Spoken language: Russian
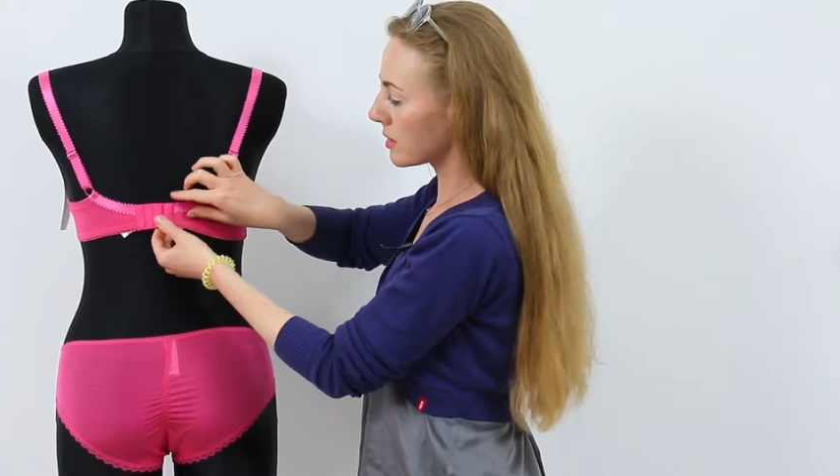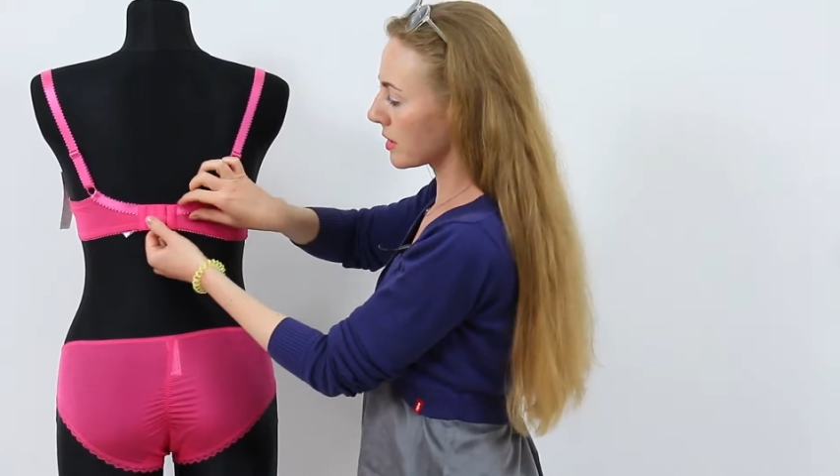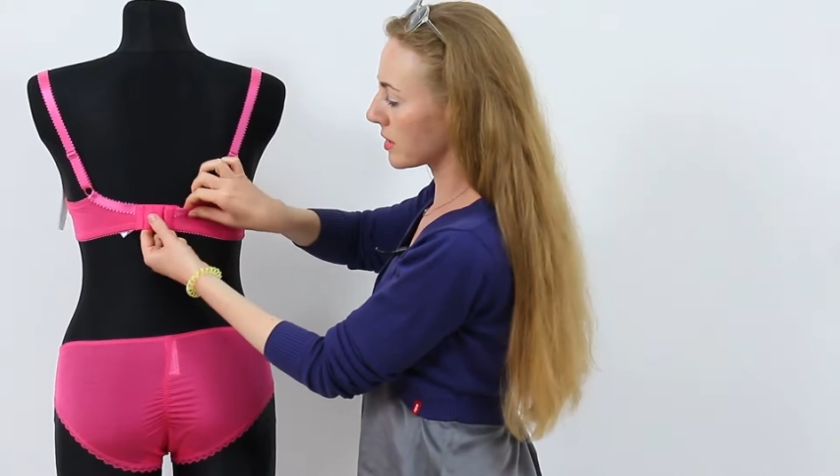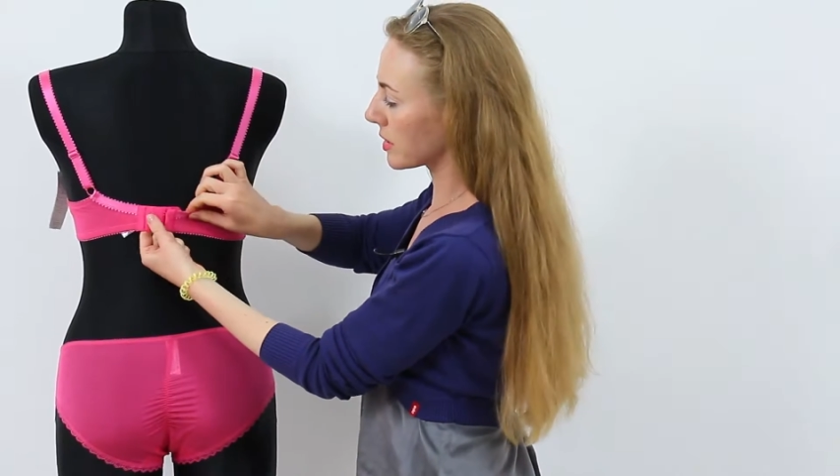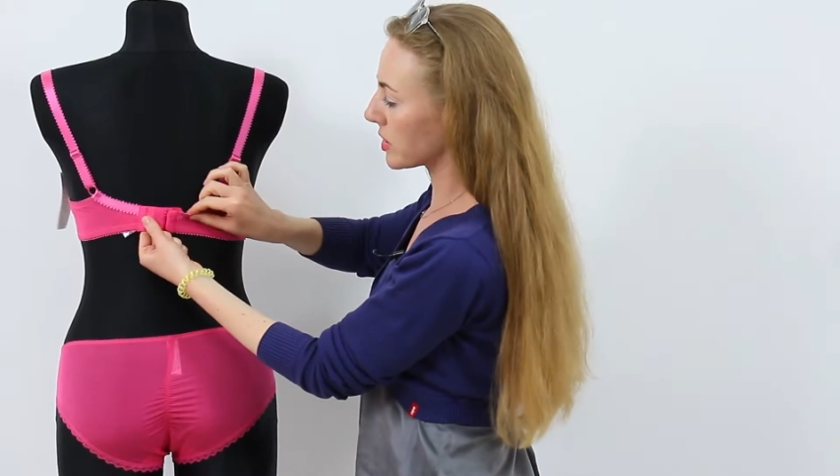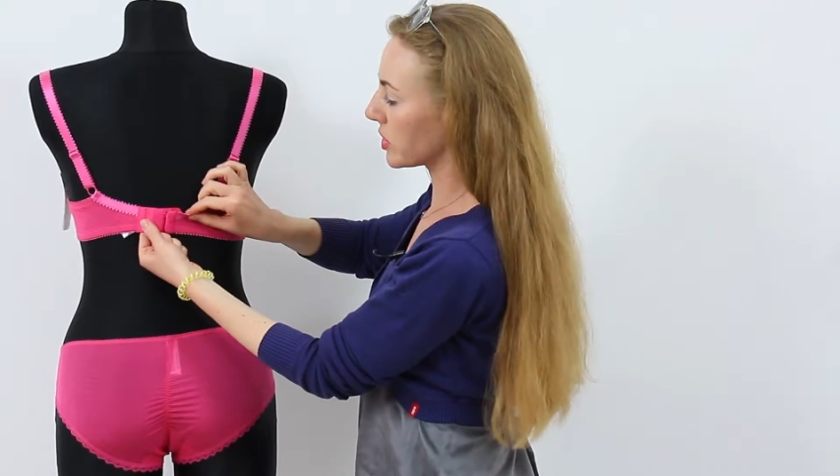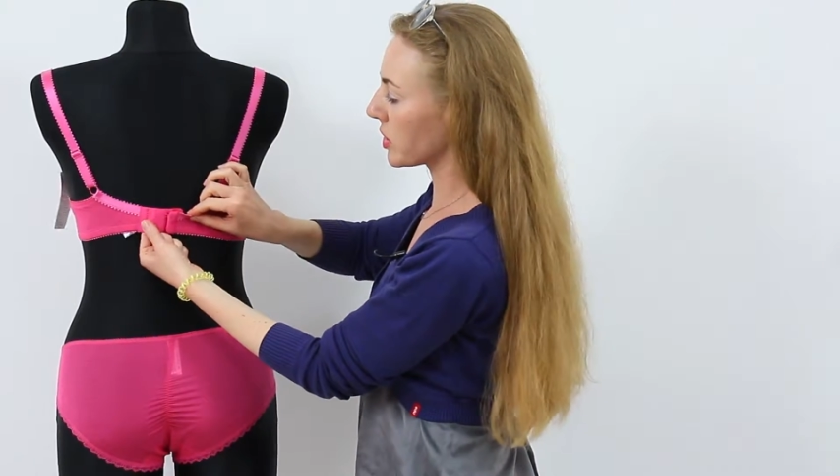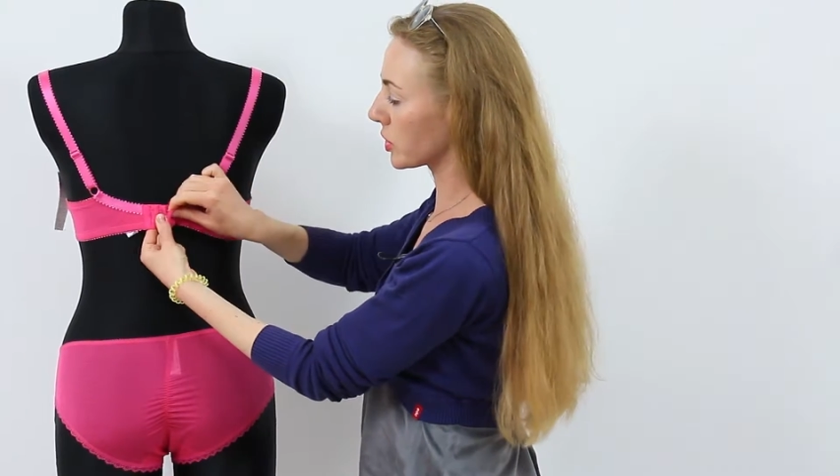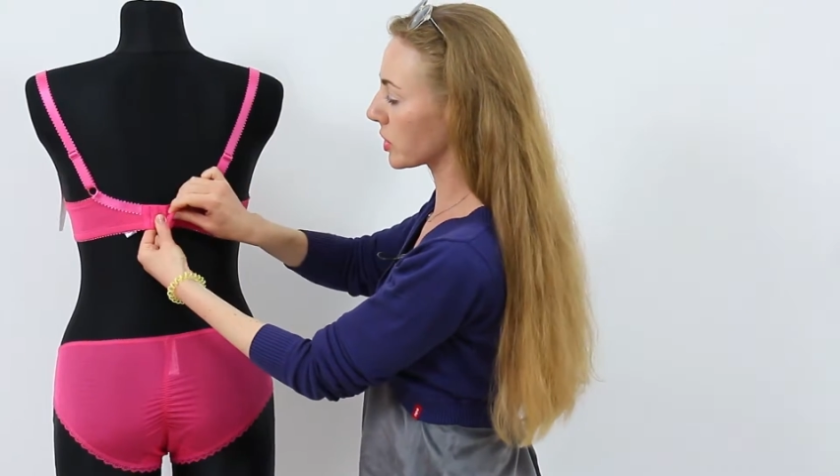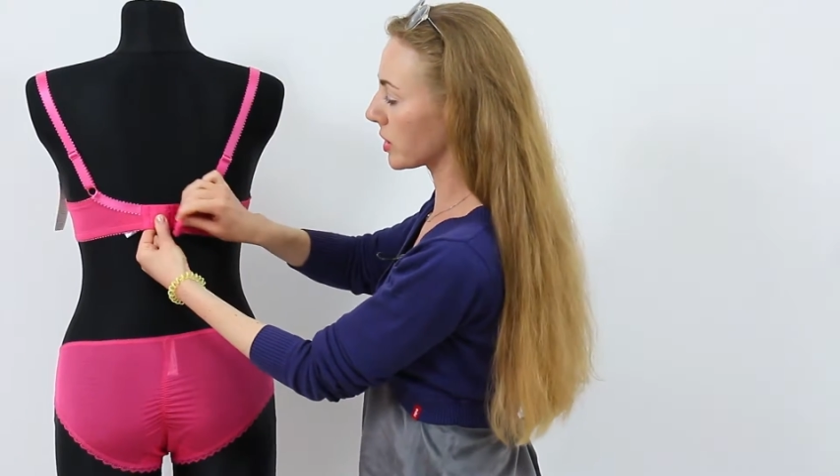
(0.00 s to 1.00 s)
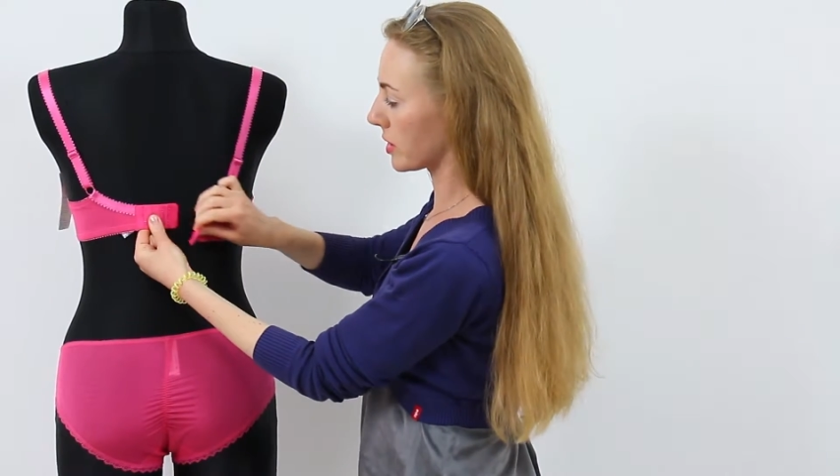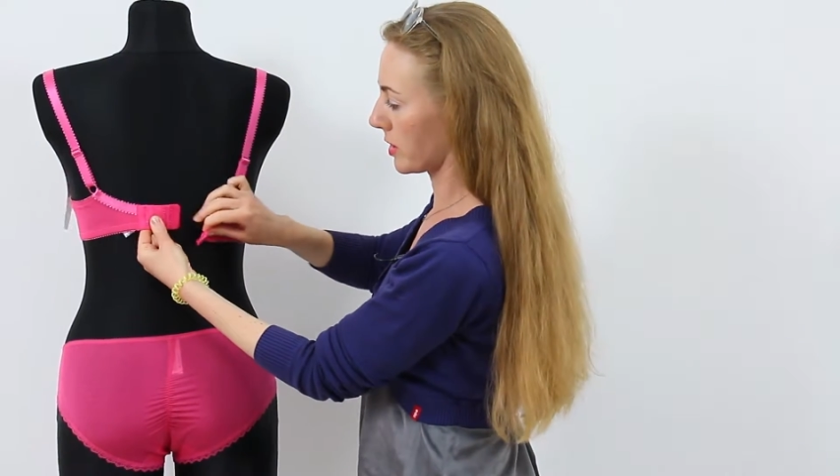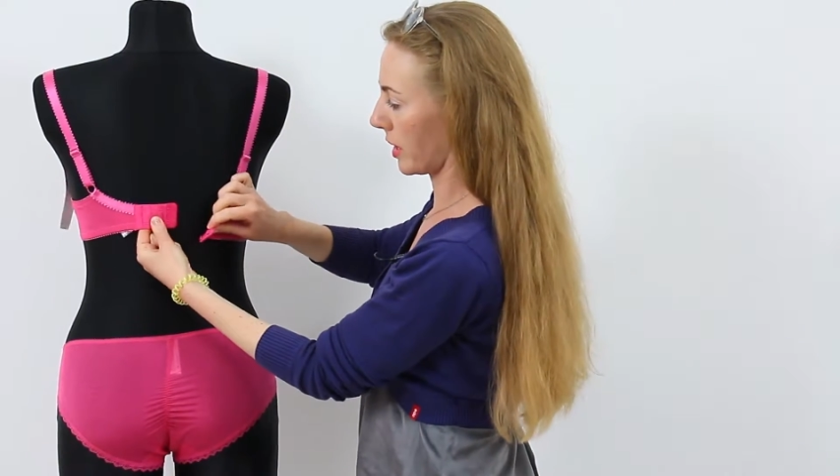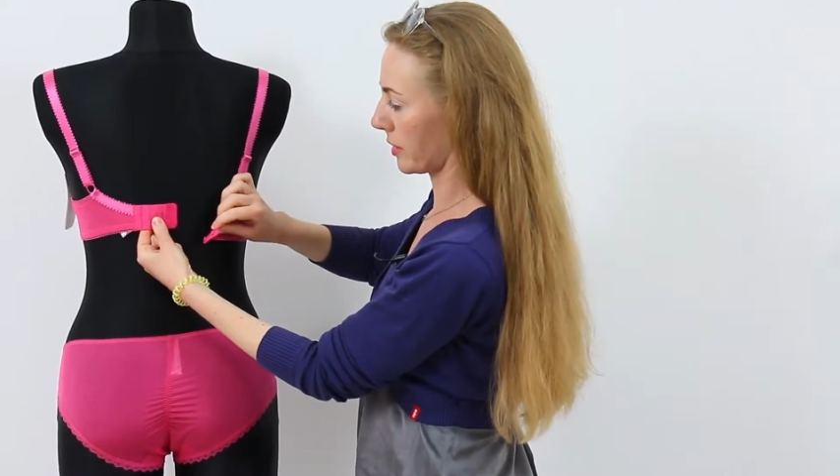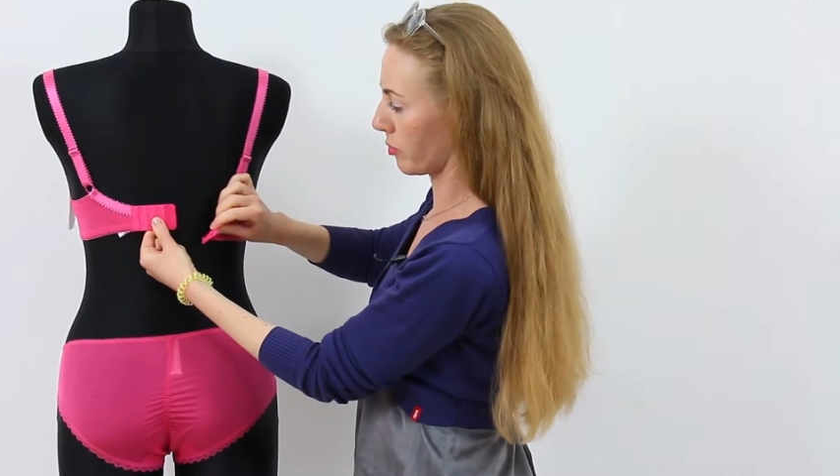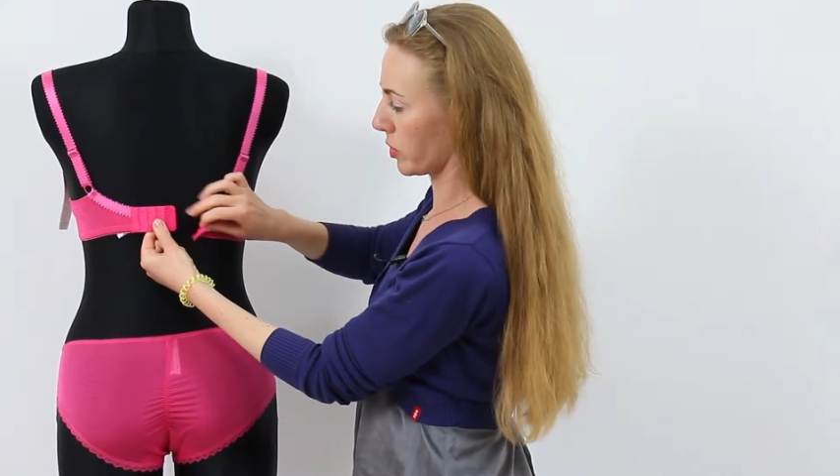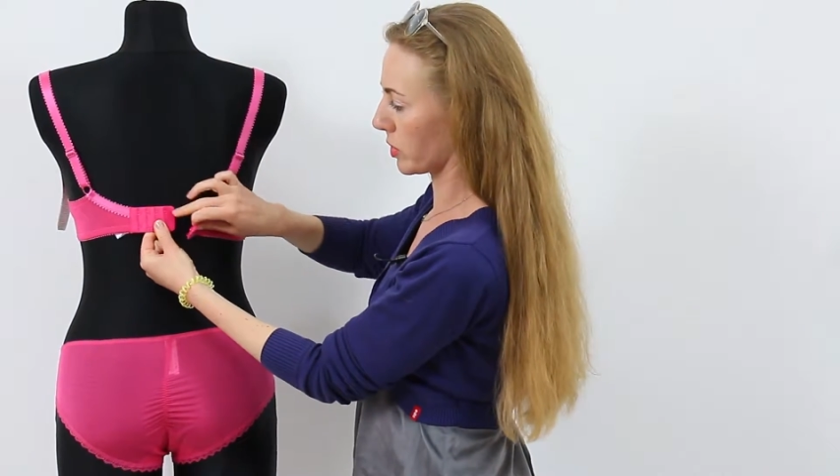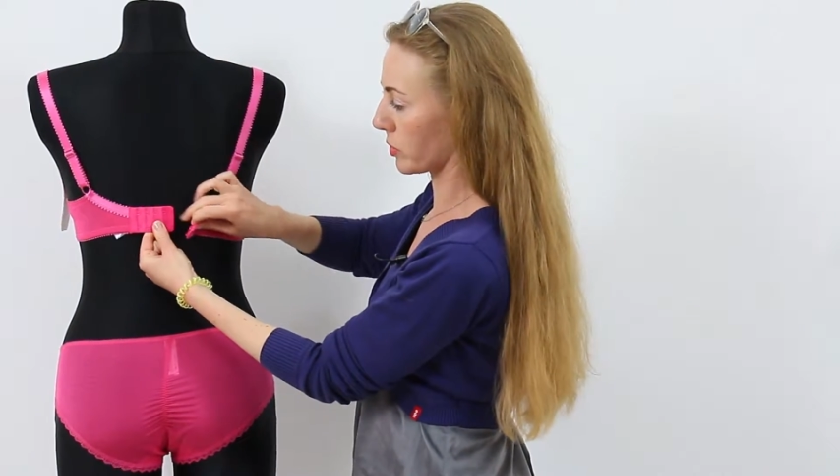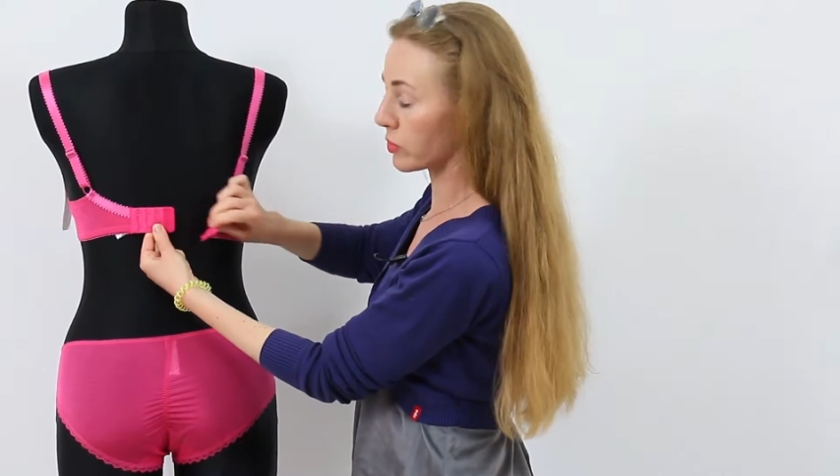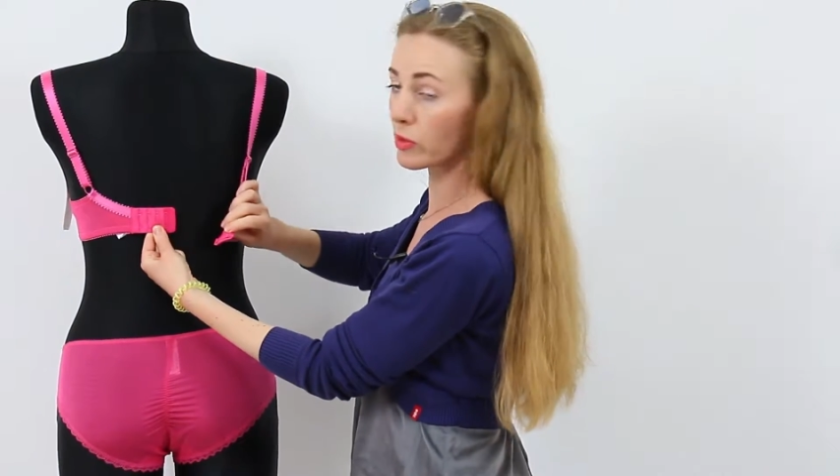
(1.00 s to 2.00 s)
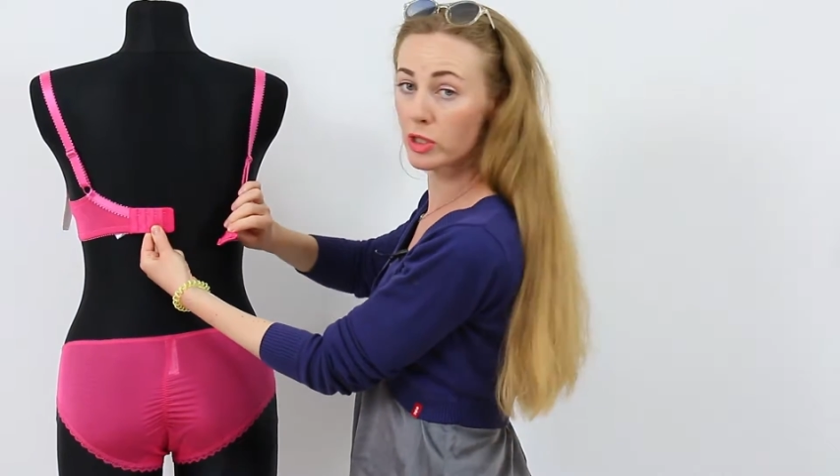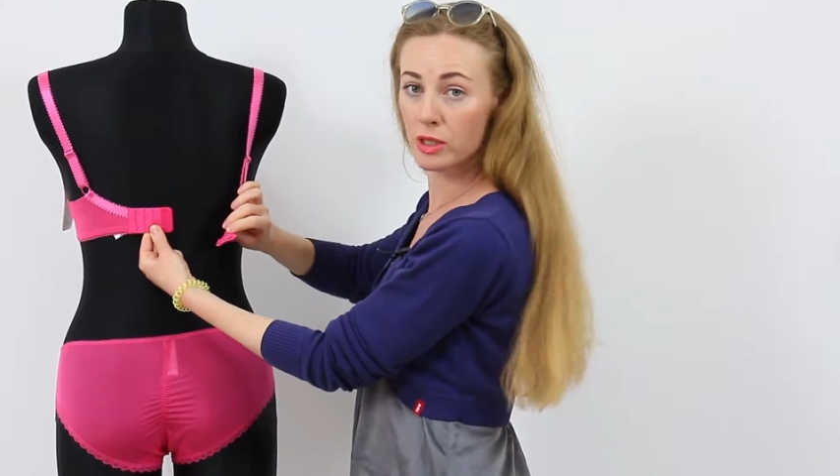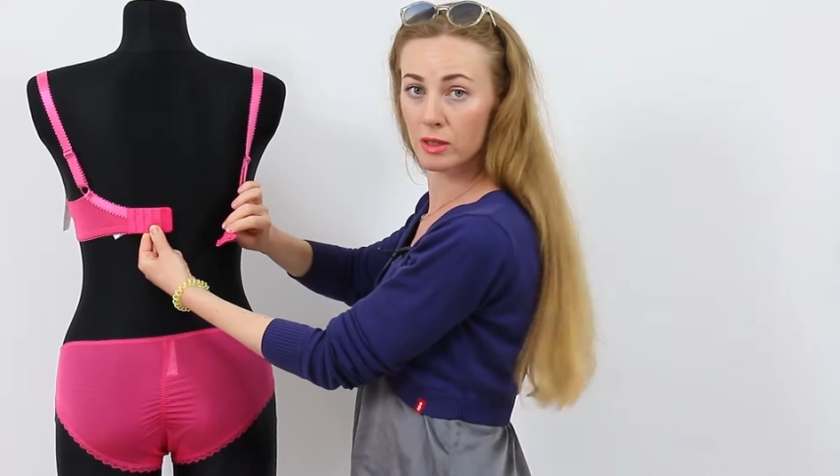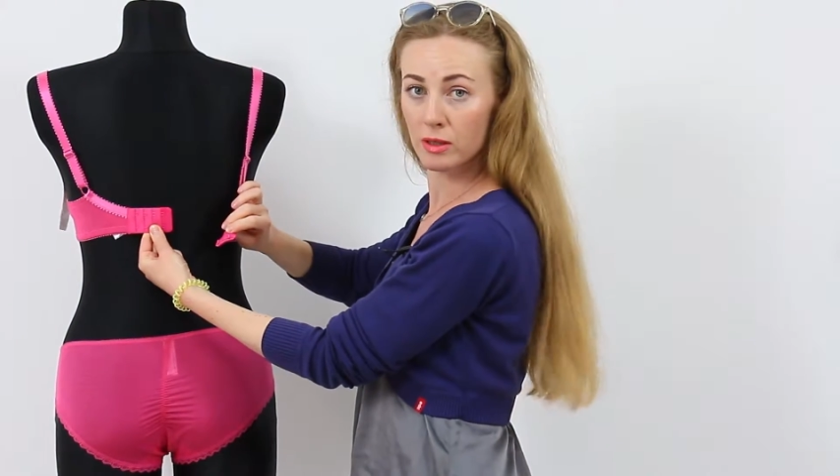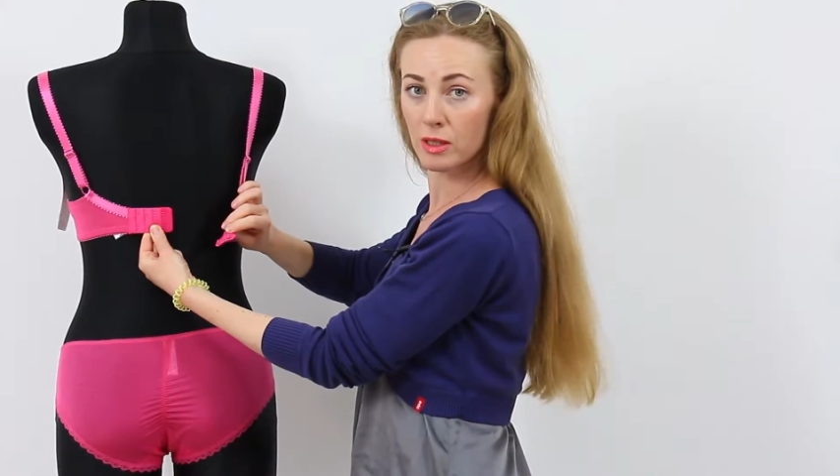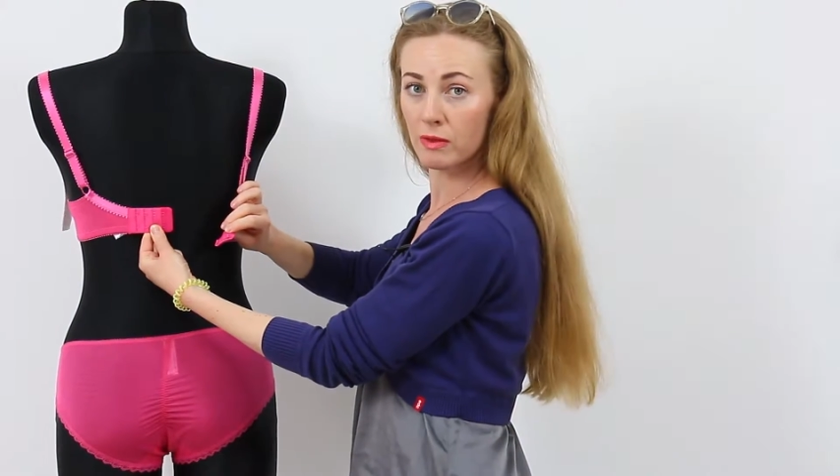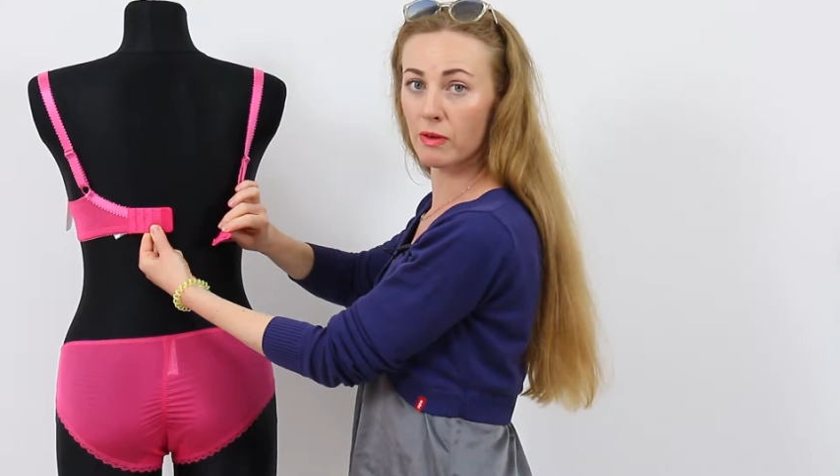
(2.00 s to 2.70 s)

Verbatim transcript: Здесь есть 4 ряда перестежек.